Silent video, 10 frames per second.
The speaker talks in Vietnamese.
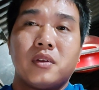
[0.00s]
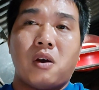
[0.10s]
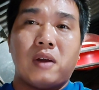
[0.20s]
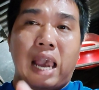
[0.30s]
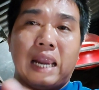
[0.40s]

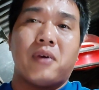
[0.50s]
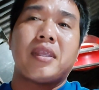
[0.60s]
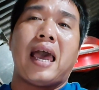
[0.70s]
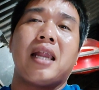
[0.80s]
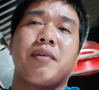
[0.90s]
con gà nổi
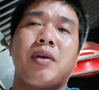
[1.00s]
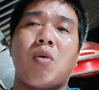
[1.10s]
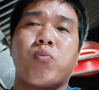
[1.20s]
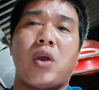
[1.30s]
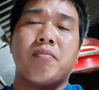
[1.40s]
trái nó sẽ bị
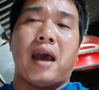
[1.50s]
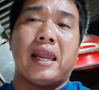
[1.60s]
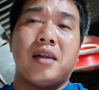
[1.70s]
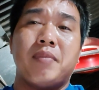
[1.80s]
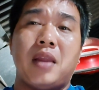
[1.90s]
rút nguyên bầy
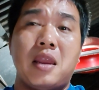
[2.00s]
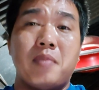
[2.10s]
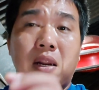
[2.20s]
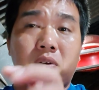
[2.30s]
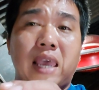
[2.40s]
nó điển
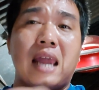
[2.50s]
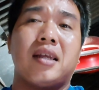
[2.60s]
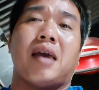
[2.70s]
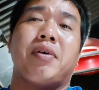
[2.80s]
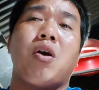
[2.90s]
bị nổi trái
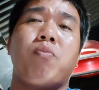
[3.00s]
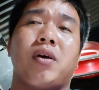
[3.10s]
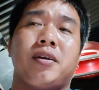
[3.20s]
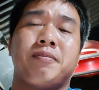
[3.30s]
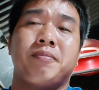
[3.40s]
này gặp phải rút rồi